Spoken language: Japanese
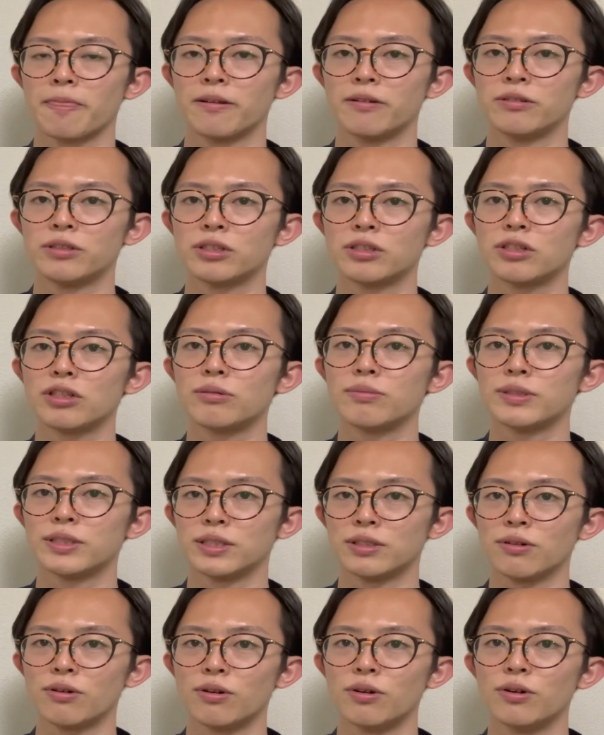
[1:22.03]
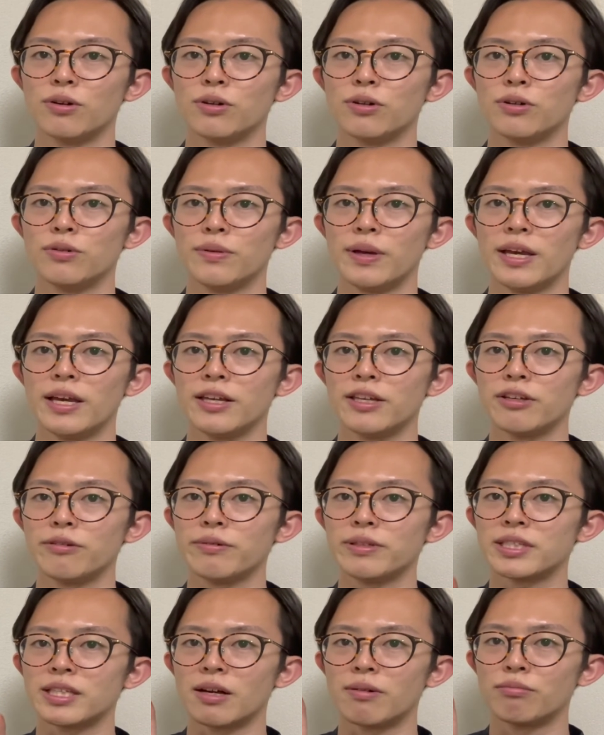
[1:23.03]
内くるぶしの上指
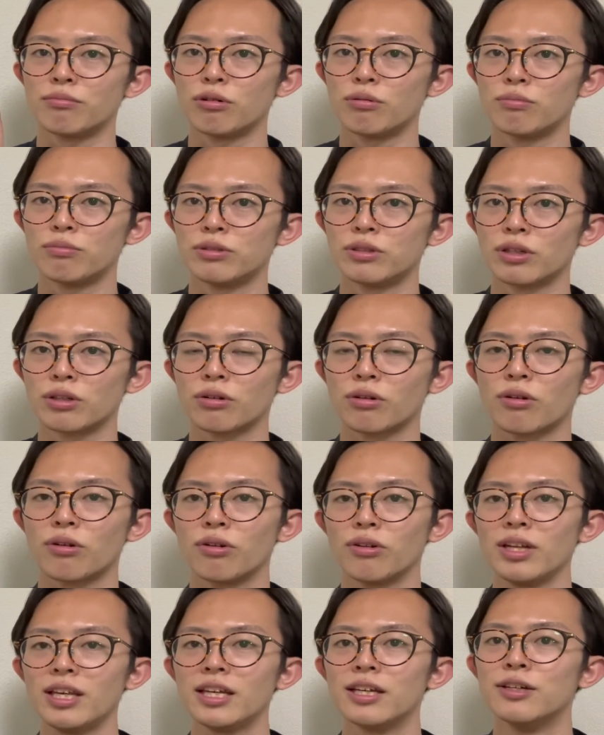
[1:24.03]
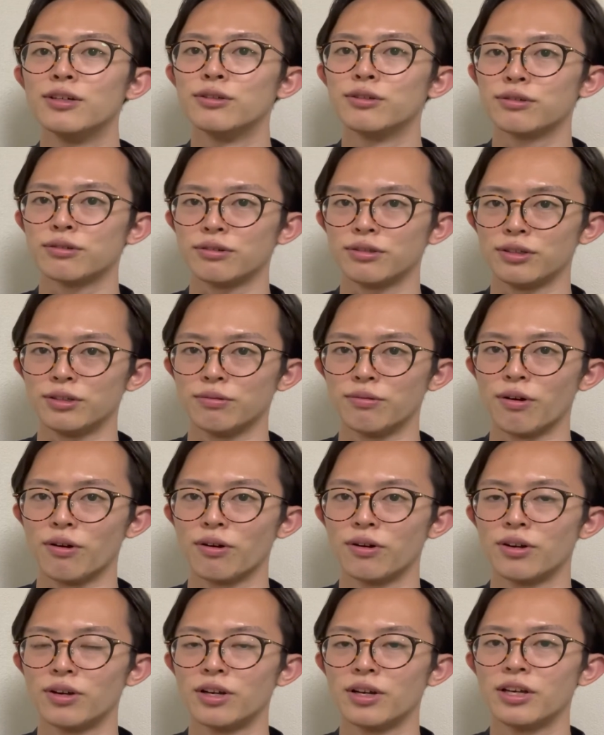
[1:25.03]
3本分のところに伏流を
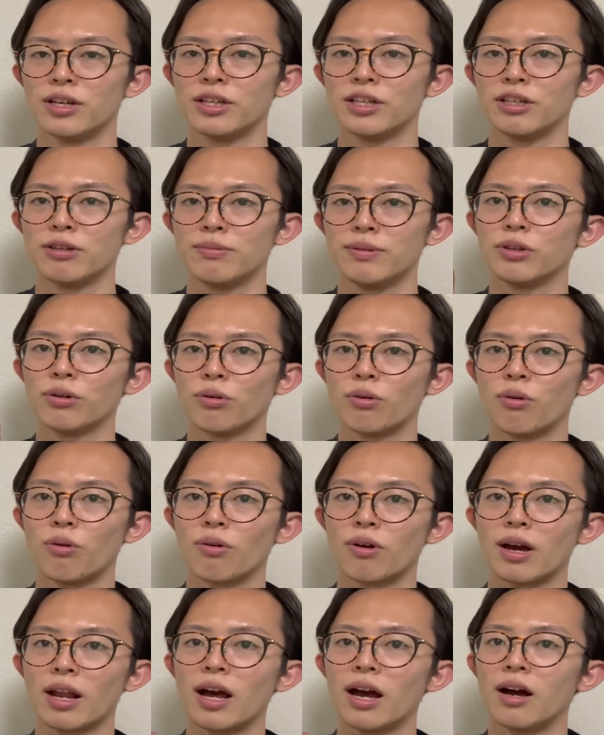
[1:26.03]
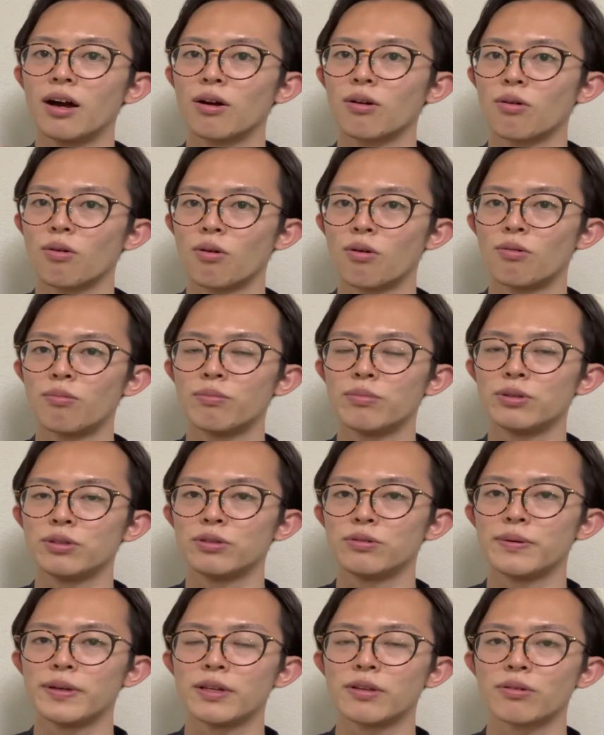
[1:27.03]
指4本から5本
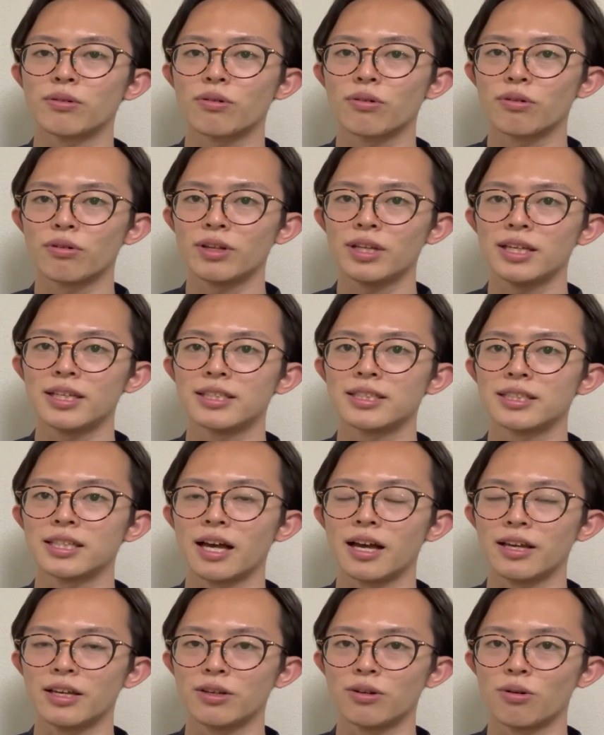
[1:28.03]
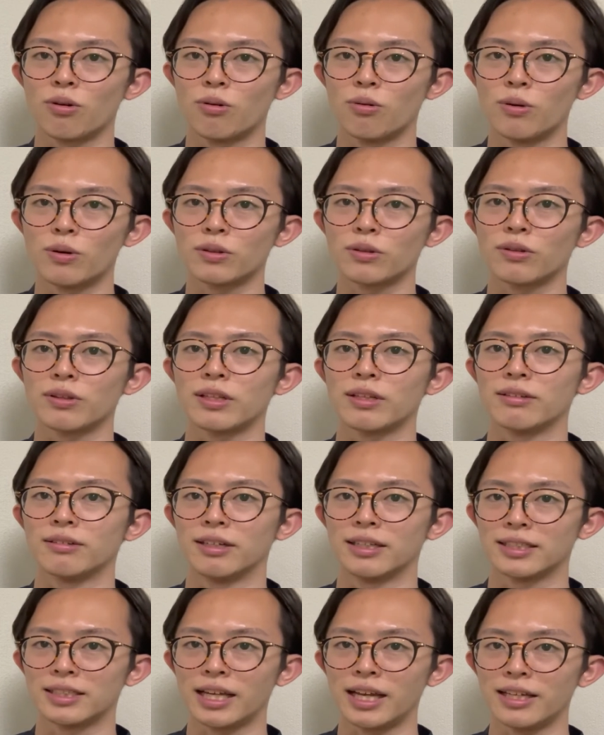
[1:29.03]
分上のところに三円孔を取ってく
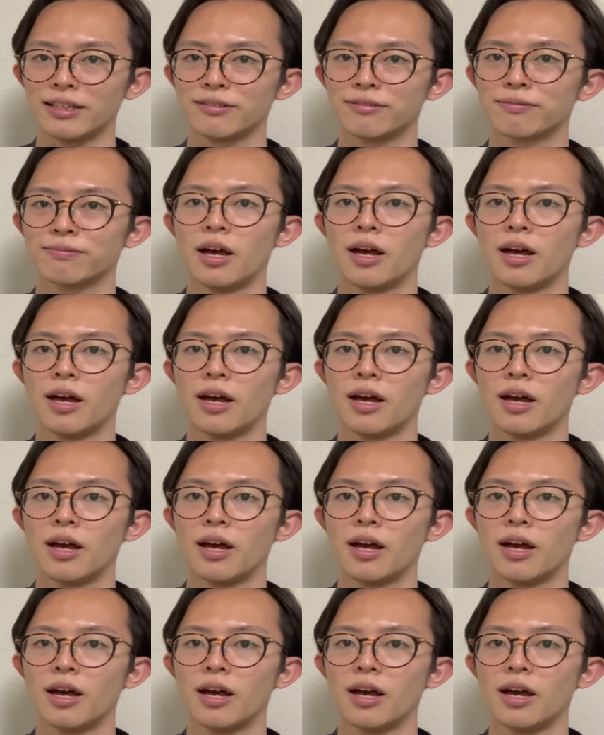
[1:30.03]
ださい。